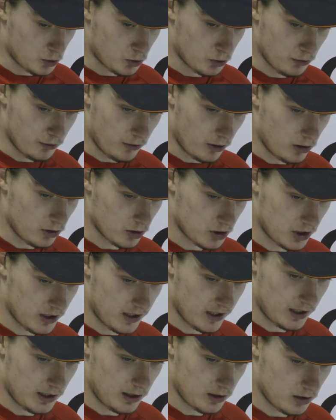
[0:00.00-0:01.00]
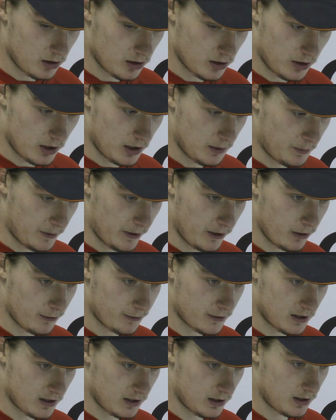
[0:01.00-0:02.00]
souvent en général euh, dans les
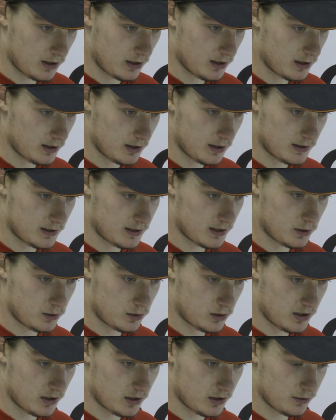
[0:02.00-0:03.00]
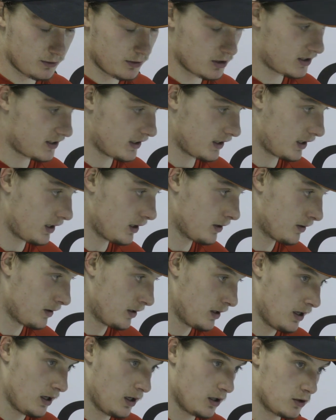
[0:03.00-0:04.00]
playoffs, c'est souvent serré.
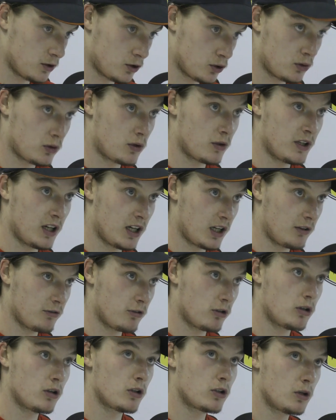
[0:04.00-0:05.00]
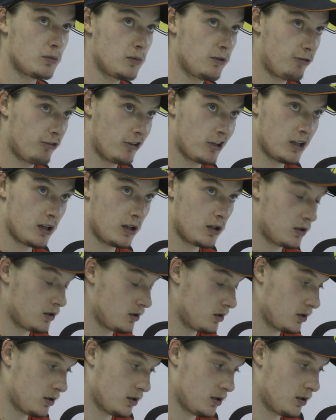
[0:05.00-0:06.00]
Surtout qu'on arrive en demi-finale,
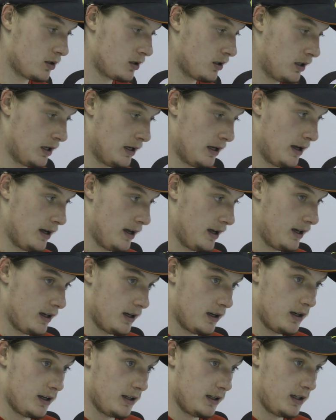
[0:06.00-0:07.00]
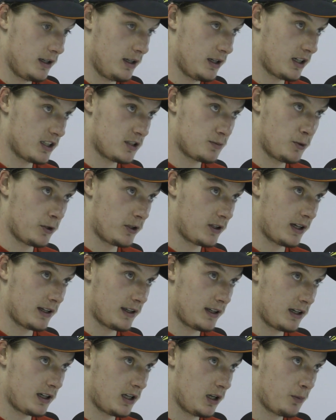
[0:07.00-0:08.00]
il reste plus que
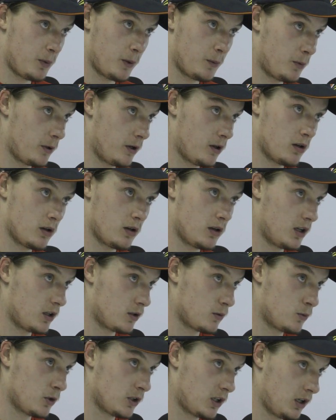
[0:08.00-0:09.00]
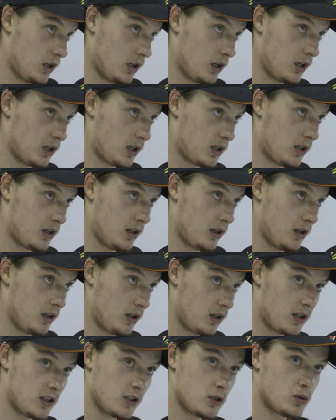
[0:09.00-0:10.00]
4 équipes et puis il y a tout le monde qui,
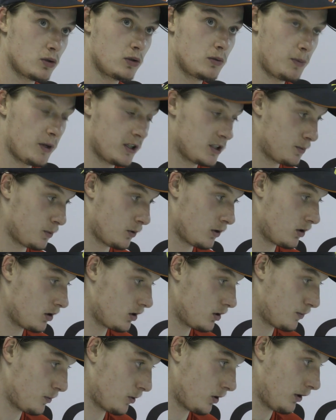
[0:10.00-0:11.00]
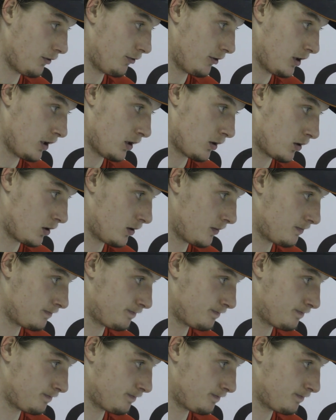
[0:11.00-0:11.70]
joue une place pour, la finale. Quoi.